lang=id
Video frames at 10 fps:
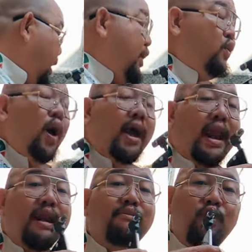dan gue
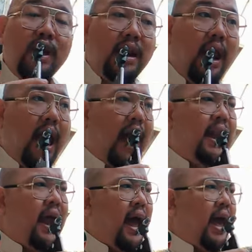akhirnya nemuin
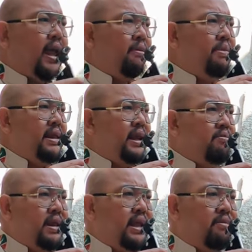ada kayak
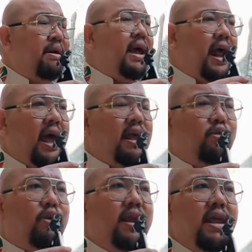bintik-bintik merah
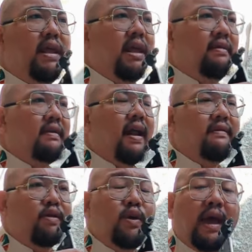itu di
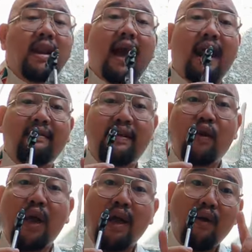salah satu ikan
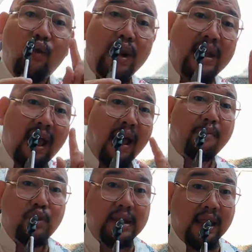karasigo yang kuningnya
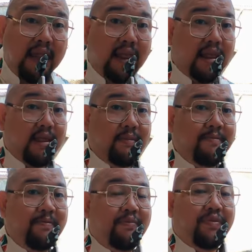agak pucat
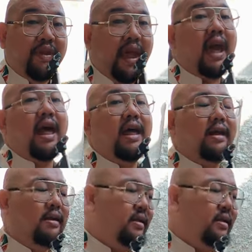ya